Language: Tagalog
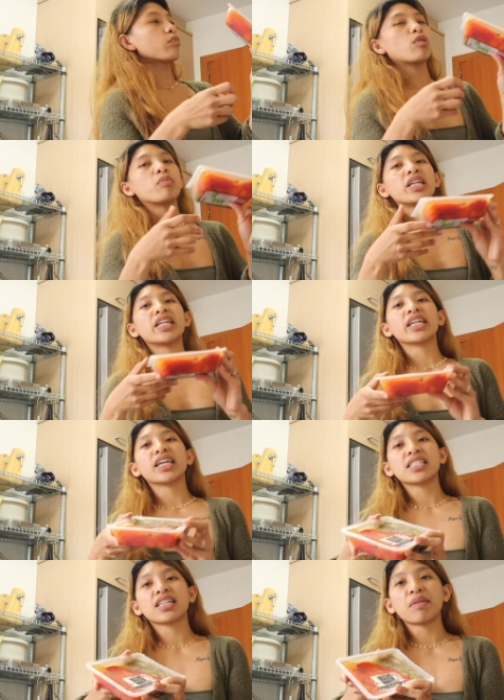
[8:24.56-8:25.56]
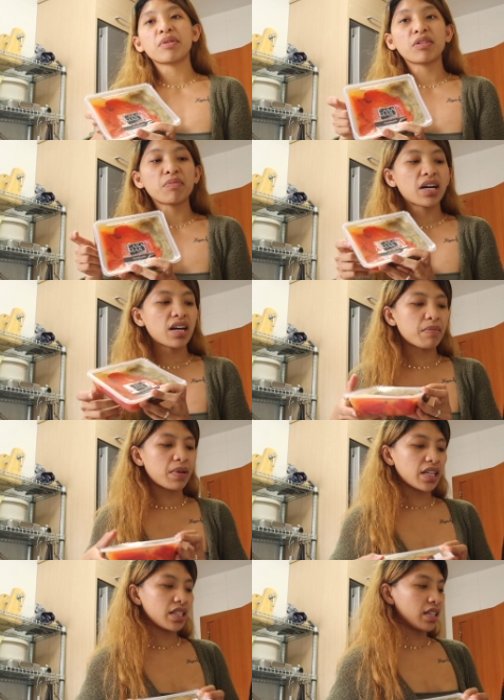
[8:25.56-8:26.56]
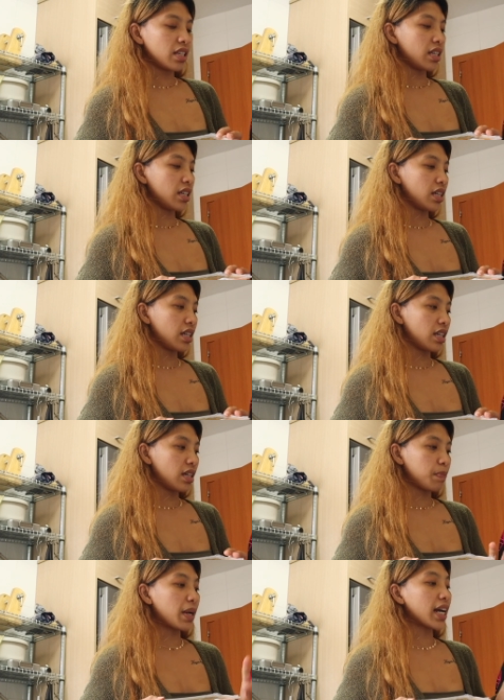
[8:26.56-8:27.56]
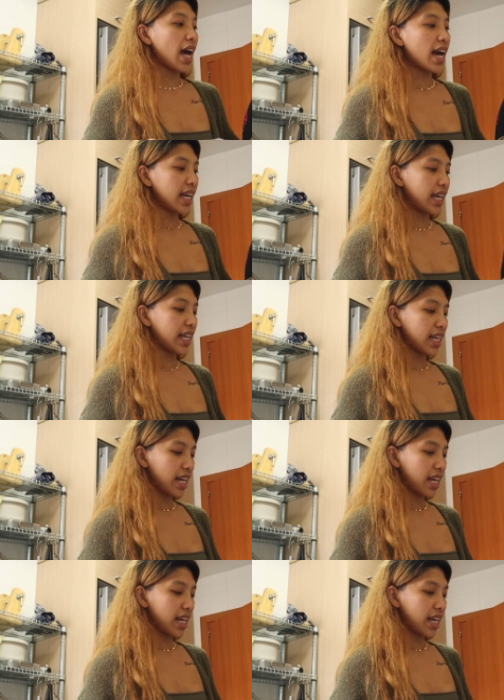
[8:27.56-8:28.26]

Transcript: Bumili na rin kasi kami ng mga may pagkain